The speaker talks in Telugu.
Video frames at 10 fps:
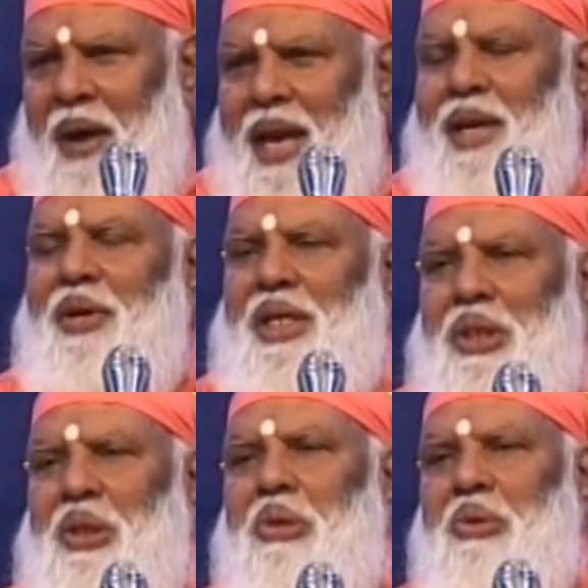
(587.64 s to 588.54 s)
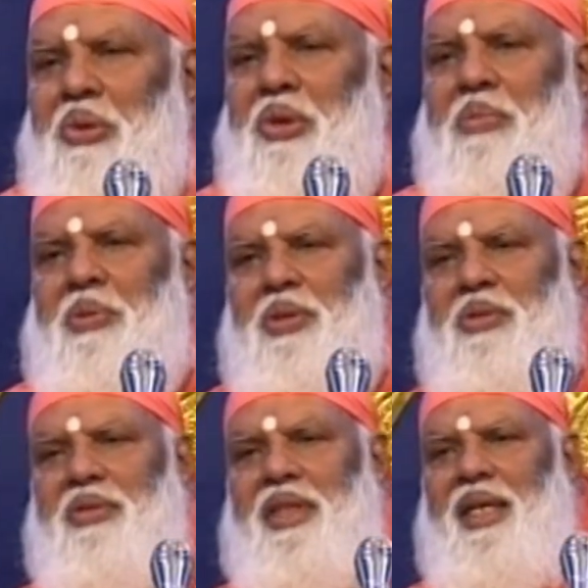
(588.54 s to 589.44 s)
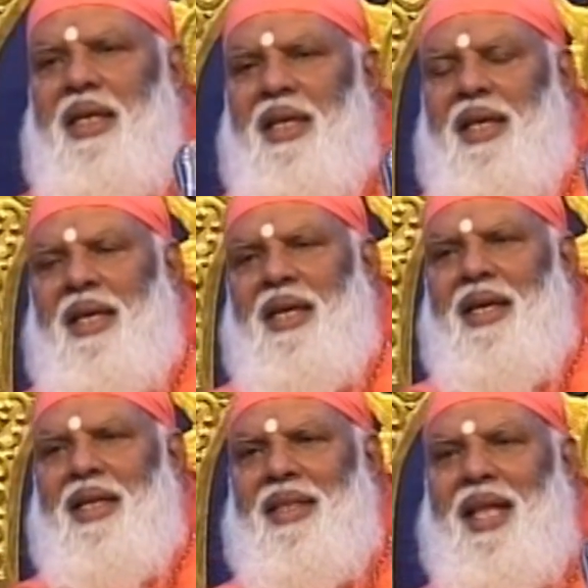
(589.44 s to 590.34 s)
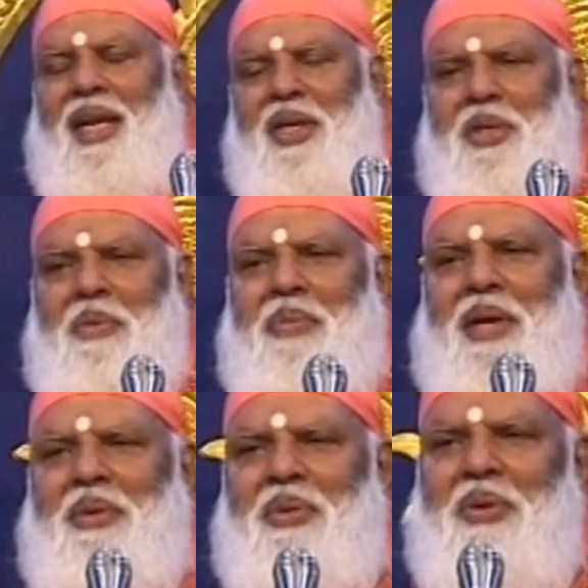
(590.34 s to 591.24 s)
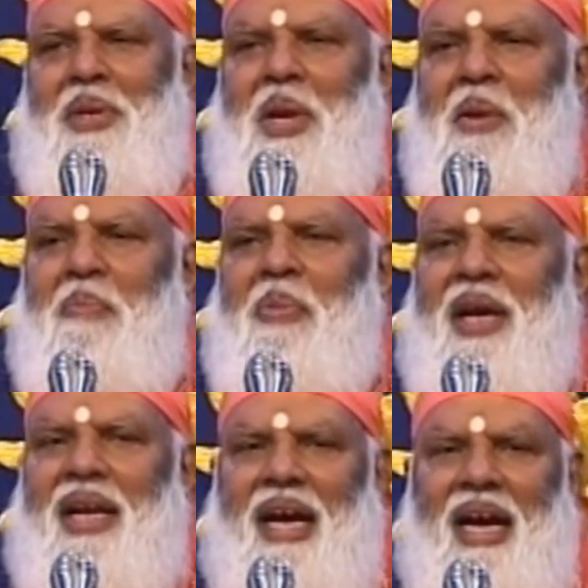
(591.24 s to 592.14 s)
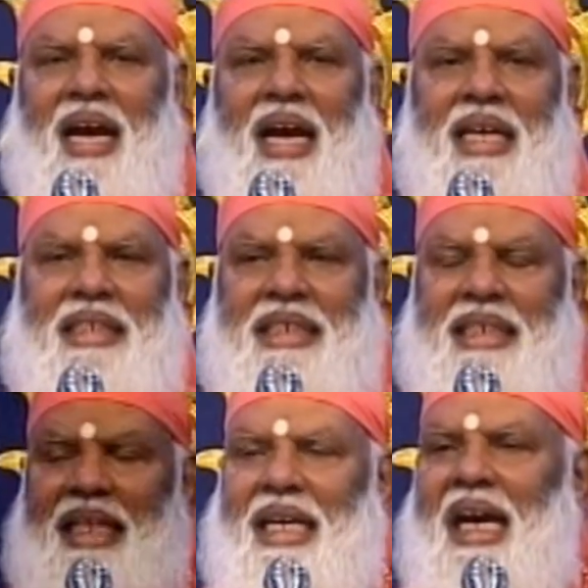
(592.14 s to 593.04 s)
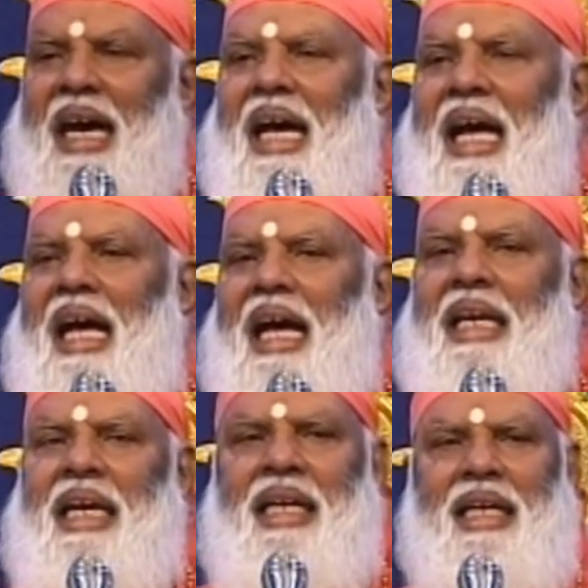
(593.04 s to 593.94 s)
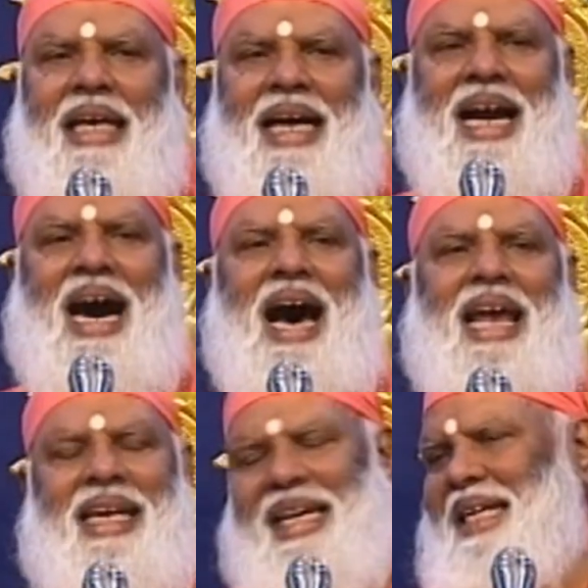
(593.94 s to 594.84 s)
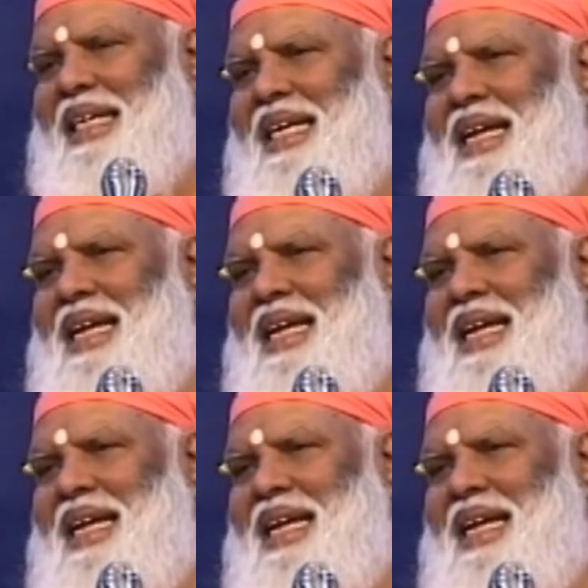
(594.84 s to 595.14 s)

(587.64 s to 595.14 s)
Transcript: ఈ మాయలో ఎందుకు కూరుకుపోతూ ఉందంటే దానికి చెప్పాడు పరాంచి కాని కాని